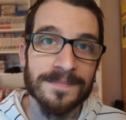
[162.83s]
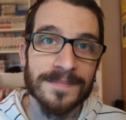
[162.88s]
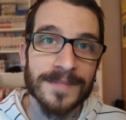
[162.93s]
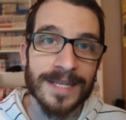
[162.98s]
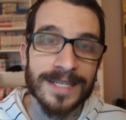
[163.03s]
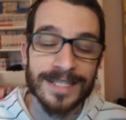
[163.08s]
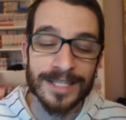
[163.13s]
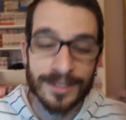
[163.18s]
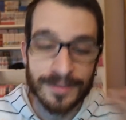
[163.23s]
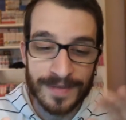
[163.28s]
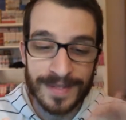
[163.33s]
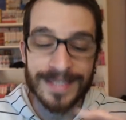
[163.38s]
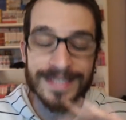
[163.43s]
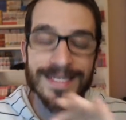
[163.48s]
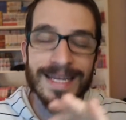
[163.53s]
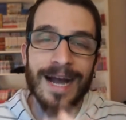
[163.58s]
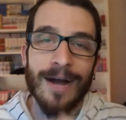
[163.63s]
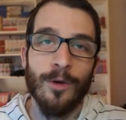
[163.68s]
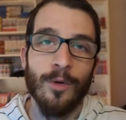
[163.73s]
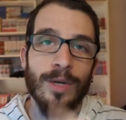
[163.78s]
Se ti vede
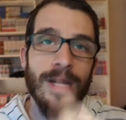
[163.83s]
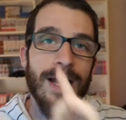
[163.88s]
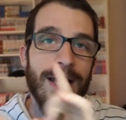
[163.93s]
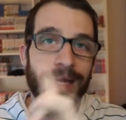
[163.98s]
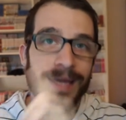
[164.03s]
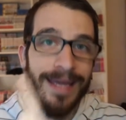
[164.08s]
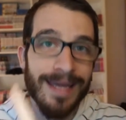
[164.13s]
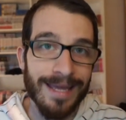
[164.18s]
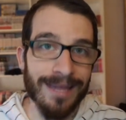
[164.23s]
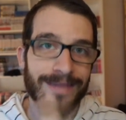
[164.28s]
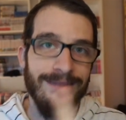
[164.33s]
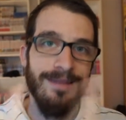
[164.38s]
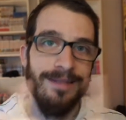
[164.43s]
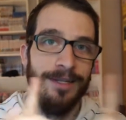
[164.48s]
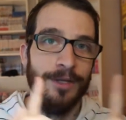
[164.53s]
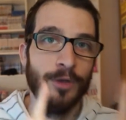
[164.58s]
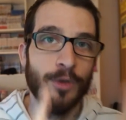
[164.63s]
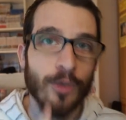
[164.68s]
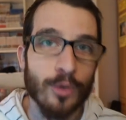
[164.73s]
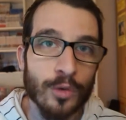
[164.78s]
Sakura e ti
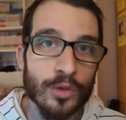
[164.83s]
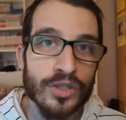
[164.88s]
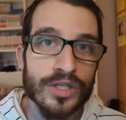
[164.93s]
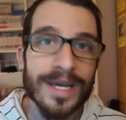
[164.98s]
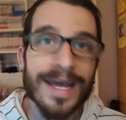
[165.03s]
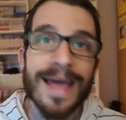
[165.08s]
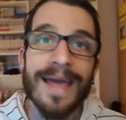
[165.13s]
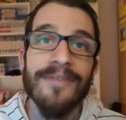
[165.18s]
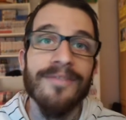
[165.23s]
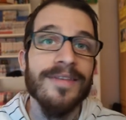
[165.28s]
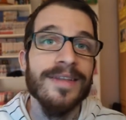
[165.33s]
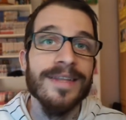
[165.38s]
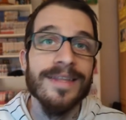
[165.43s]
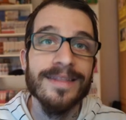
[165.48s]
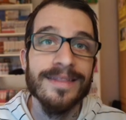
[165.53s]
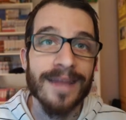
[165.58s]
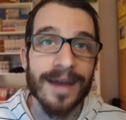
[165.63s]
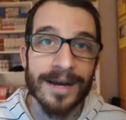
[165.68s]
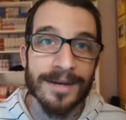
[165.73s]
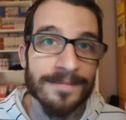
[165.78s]
riconosce è
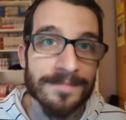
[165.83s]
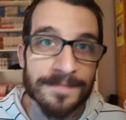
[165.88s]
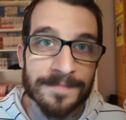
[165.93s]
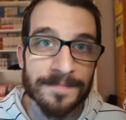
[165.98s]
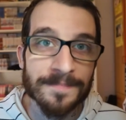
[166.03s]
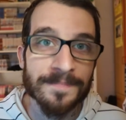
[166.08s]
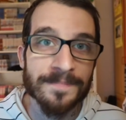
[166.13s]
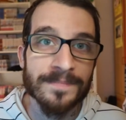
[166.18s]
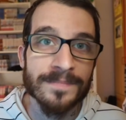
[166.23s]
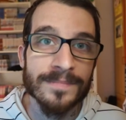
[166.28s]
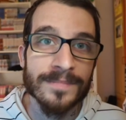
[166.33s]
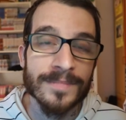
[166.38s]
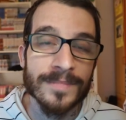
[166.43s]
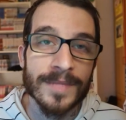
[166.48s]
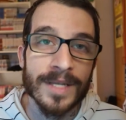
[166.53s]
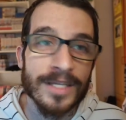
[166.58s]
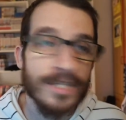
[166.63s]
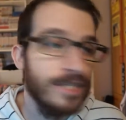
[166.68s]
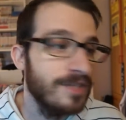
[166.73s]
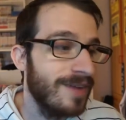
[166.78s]
finita.
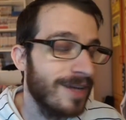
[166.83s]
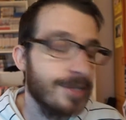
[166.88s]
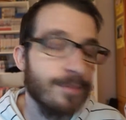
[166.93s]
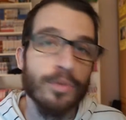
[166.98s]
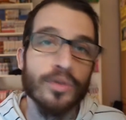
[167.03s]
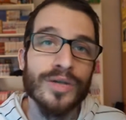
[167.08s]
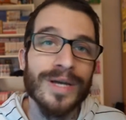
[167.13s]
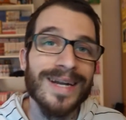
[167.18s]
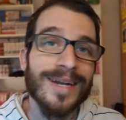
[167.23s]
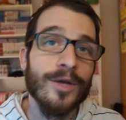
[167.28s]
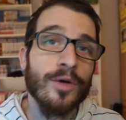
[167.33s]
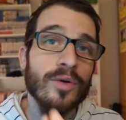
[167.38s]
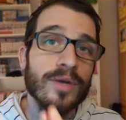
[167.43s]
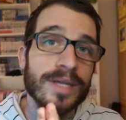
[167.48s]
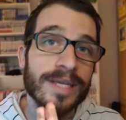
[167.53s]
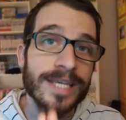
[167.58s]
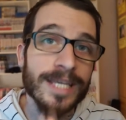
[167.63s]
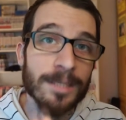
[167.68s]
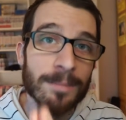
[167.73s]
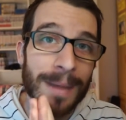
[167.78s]
Si va a sposare con
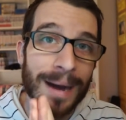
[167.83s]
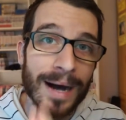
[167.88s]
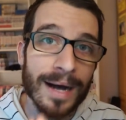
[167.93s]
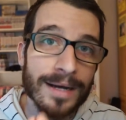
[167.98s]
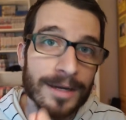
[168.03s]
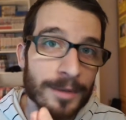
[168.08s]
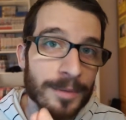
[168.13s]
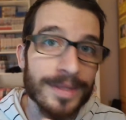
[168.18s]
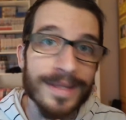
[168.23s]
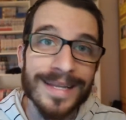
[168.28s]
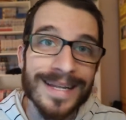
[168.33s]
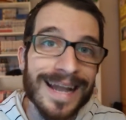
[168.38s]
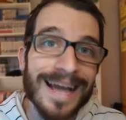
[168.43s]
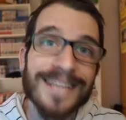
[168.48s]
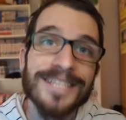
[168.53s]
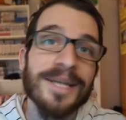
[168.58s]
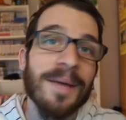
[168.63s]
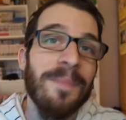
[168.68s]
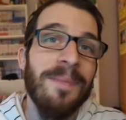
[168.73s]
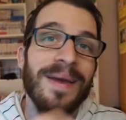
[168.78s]
Kiba, quindi
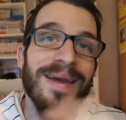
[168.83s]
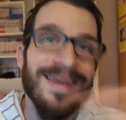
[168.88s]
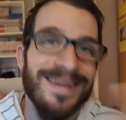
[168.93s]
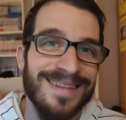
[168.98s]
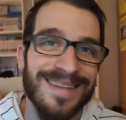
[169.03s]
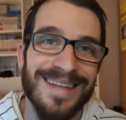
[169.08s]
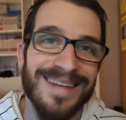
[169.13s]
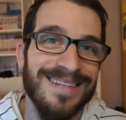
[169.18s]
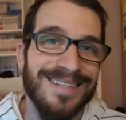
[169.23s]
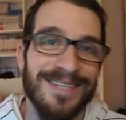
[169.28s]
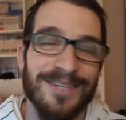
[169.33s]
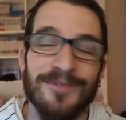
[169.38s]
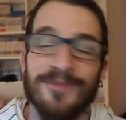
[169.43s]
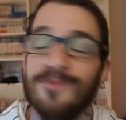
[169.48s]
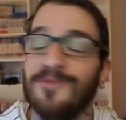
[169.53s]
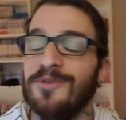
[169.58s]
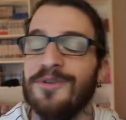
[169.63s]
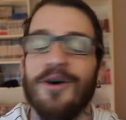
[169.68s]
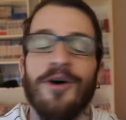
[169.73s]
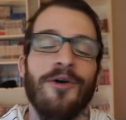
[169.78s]
lascia perdere Sasu.
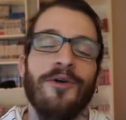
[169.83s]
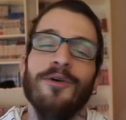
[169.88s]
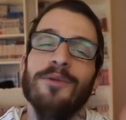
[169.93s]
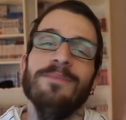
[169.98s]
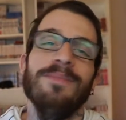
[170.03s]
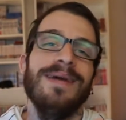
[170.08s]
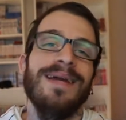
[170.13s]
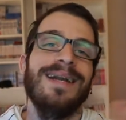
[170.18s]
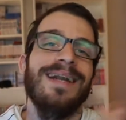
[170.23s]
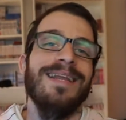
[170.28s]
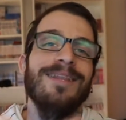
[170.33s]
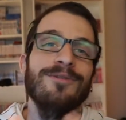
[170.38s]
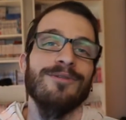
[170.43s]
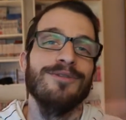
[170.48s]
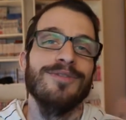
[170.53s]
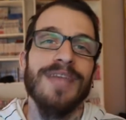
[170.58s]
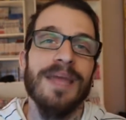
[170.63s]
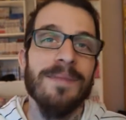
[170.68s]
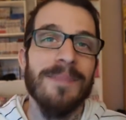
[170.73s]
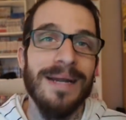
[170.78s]
No, col berretto
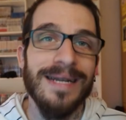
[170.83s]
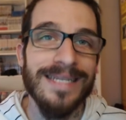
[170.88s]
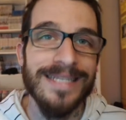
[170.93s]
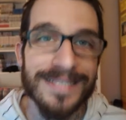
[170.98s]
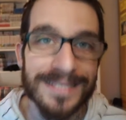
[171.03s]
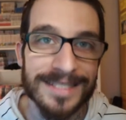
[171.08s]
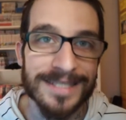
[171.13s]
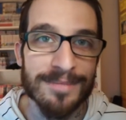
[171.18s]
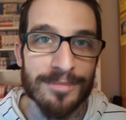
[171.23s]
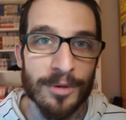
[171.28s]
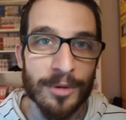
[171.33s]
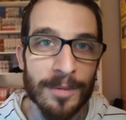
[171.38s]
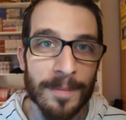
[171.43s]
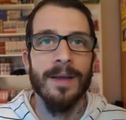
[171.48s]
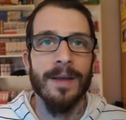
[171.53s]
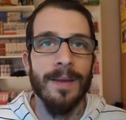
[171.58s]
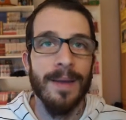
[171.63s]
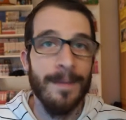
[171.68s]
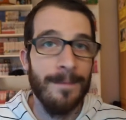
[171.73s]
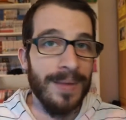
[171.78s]
stai malissimo.
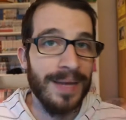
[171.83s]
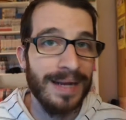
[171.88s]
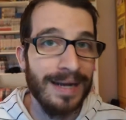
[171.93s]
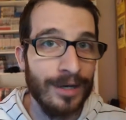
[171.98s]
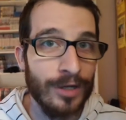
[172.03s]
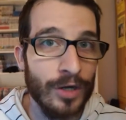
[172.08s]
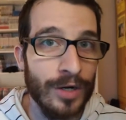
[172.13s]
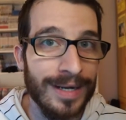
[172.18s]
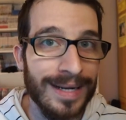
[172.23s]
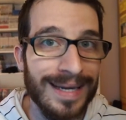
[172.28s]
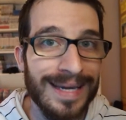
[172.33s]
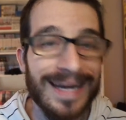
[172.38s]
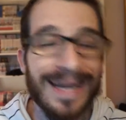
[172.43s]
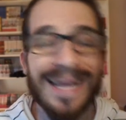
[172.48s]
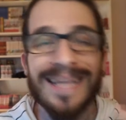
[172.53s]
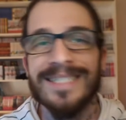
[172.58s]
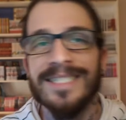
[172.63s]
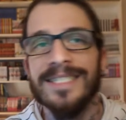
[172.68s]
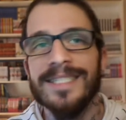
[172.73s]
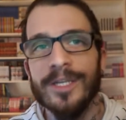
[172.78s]
E per la cronaca
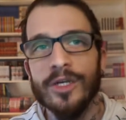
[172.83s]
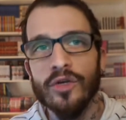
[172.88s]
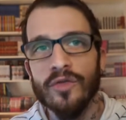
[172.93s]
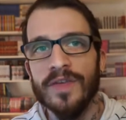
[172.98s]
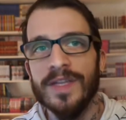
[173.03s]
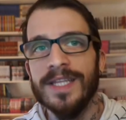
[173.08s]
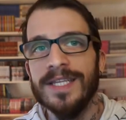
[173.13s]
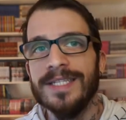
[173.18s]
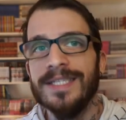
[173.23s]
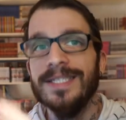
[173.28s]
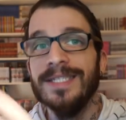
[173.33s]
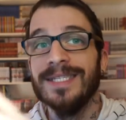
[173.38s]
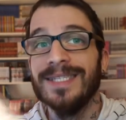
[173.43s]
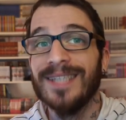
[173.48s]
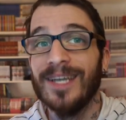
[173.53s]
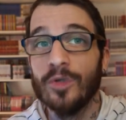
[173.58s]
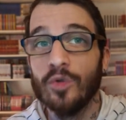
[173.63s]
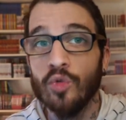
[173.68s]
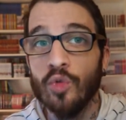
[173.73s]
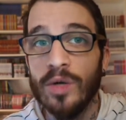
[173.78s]
ragazzi, se io vedessi
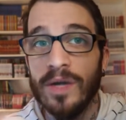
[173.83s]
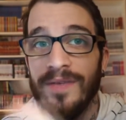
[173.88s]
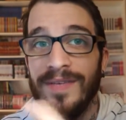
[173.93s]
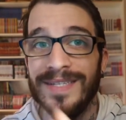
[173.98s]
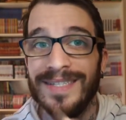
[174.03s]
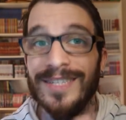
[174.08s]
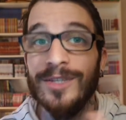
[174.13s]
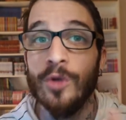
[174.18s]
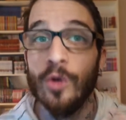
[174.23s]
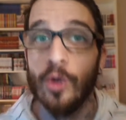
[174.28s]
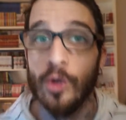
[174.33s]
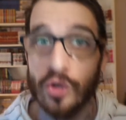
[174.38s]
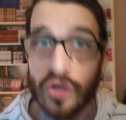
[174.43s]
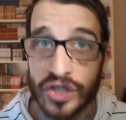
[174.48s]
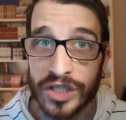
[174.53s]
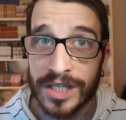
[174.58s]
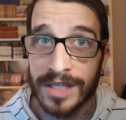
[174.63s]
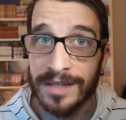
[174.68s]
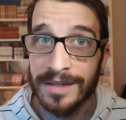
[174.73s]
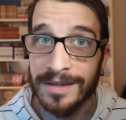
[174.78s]
Sasuke vestito
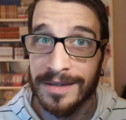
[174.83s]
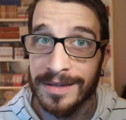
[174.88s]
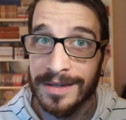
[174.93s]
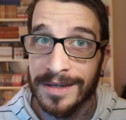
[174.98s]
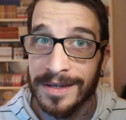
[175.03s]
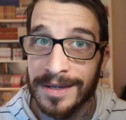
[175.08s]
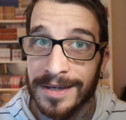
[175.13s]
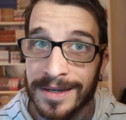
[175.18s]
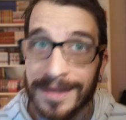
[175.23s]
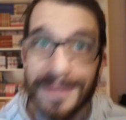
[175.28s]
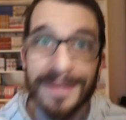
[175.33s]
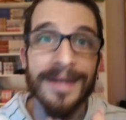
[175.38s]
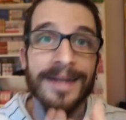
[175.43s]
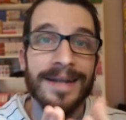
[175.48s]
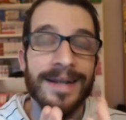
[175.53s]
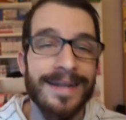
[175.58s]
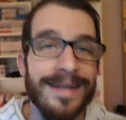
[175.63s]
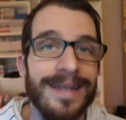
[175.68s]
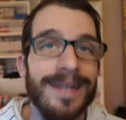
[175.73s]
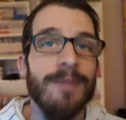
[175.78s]
così
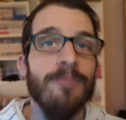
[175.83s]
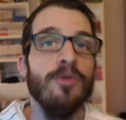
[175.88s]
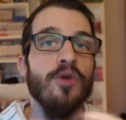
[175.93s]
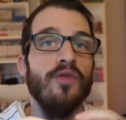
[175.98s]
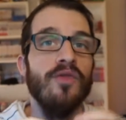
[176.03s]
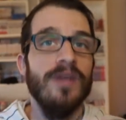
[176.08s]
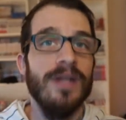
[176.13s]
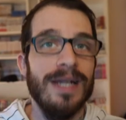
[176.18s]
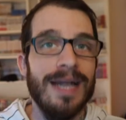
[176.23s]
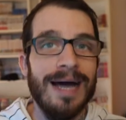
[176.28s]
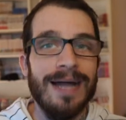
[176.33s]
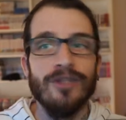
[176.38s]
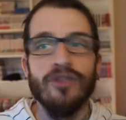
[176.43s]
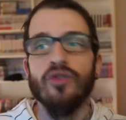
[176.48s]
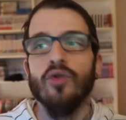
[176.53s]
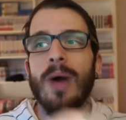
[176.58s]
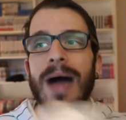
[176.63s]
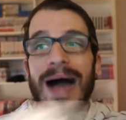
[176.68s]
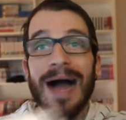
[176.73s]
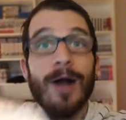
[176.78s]
nel mio
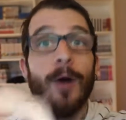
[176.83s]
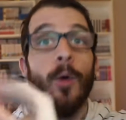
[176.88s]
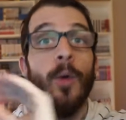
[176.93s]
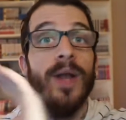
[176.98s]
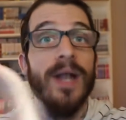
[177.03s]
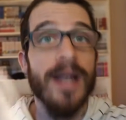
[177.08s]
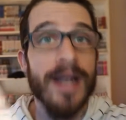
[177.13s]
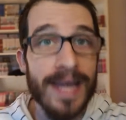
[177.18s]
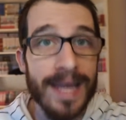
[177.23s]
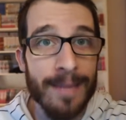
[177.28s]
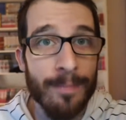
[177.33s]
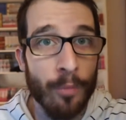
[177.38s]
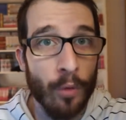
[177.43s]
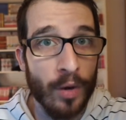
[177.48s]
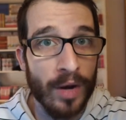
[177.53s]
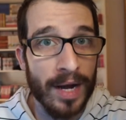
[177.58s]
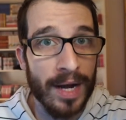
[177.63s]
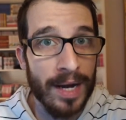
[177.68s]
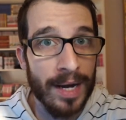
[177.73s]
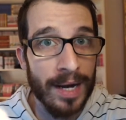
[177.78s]
villaggio a
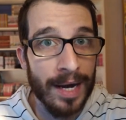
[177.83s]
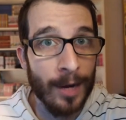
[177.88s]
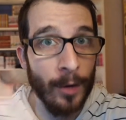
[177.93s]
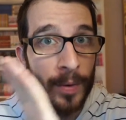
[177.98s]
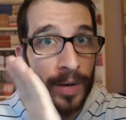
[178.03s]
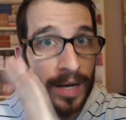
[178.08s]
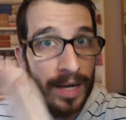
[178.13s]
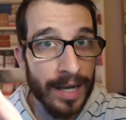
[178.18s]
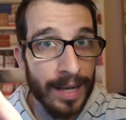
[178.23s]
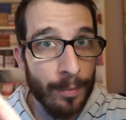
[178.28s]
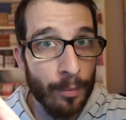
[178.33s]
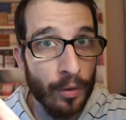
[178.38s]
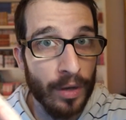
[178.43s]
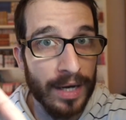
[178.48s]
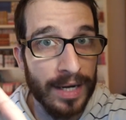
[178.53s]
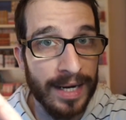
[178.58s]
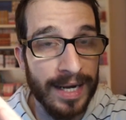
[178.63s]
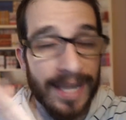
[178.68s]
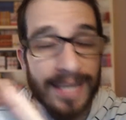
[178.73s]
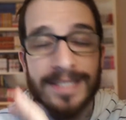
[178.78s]
quell'epoca, a quell'epoca
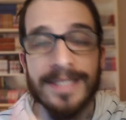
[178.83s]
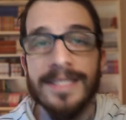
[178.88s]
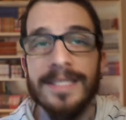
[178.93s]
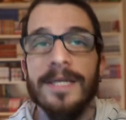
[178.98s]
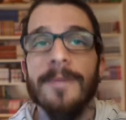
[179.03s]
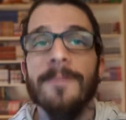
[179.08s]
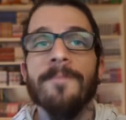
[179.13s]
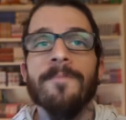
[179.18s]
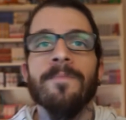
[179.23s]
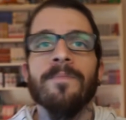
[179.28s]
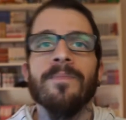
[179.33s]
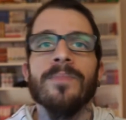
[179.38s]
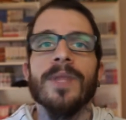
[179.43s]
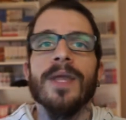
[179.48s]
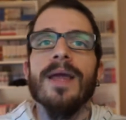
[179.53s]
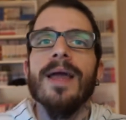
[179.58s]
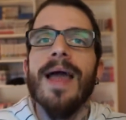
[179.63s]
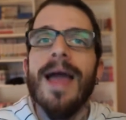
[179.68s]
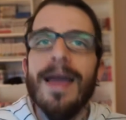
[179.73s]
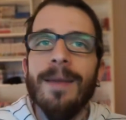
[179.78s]
ragazzi,
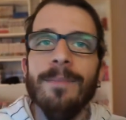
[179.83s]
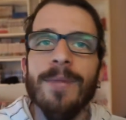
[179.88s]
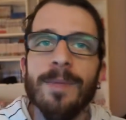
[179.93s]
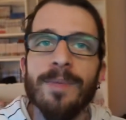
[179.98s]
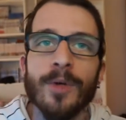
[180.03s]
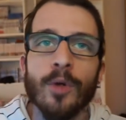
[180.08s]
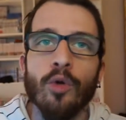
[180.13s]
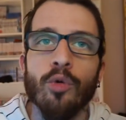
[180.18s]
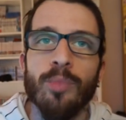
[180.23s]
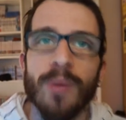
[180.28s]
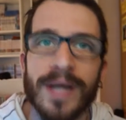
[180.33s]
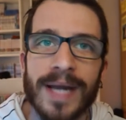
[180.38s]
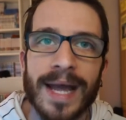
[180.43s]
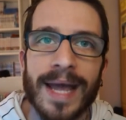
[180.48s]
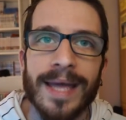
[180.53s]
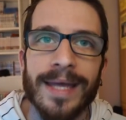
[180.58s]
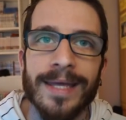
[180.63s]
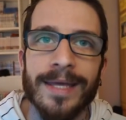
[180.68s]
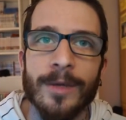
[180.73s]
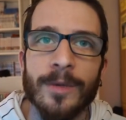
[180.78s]
mi preoccuperei.